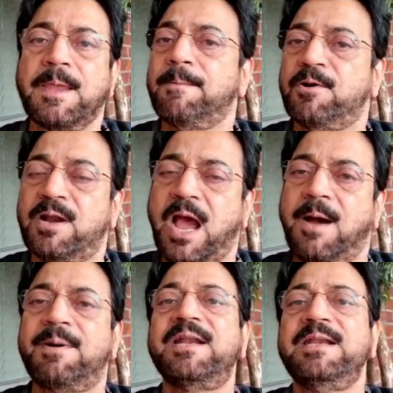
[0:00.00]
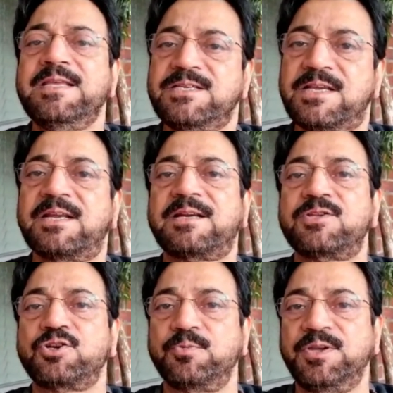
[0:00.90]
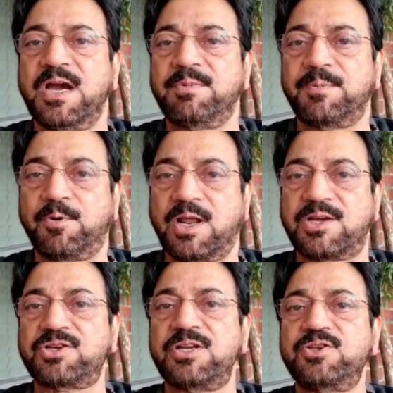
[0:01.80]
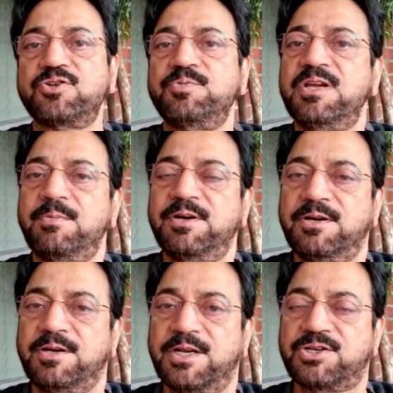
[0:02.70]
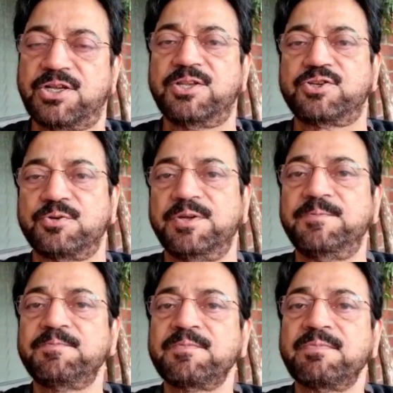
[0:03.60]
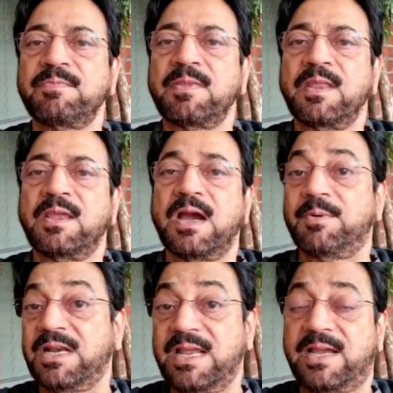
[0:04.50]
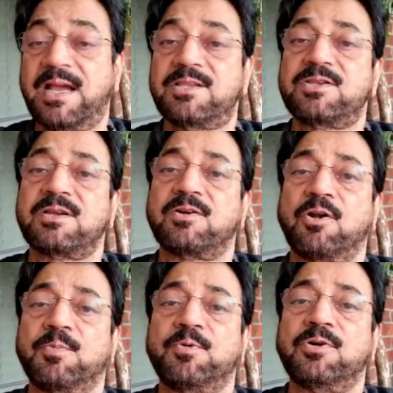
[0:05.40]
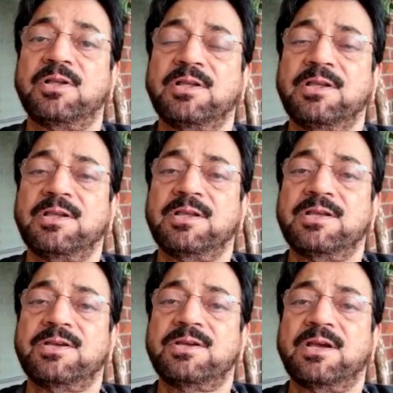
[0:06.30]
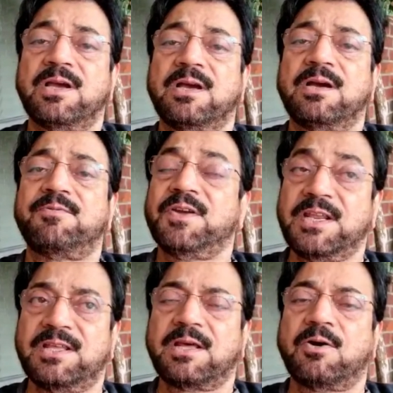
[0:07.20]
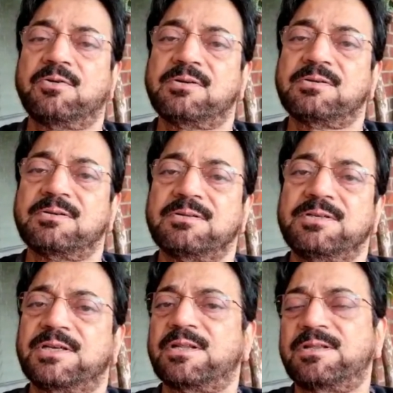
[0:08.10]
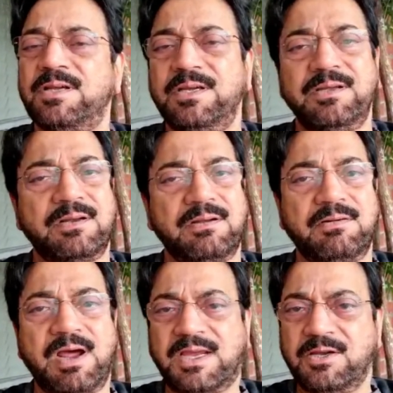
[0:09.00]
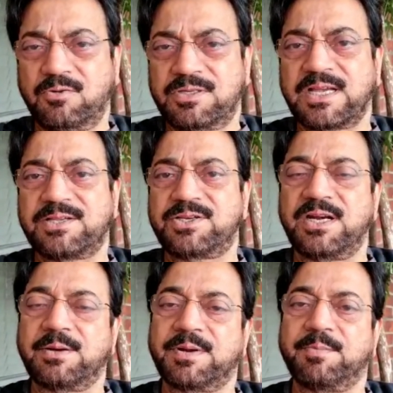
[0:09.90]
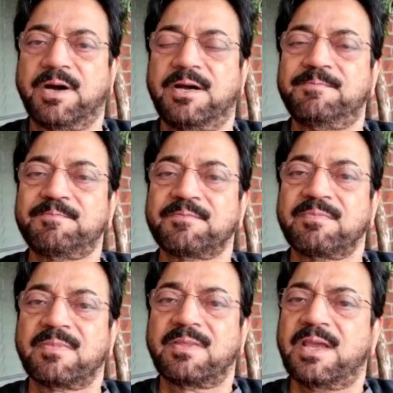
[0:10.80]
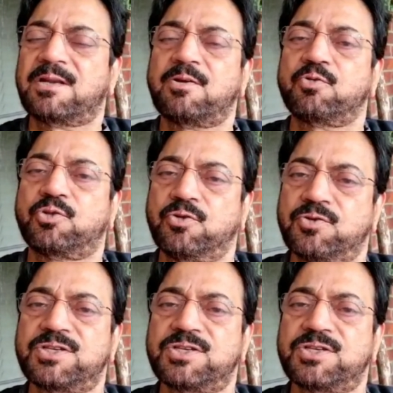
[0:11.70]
এবং আমার নিজের একটা ছবি আমার প্রোডাকশানের ছবি আমার ডিরেকশানের ছবি আমার লেখা গল্প ফিরিয়ে দাও যেটাতে রাখি গুলজা ছিলেন আমার মা একটা অত্যন্ত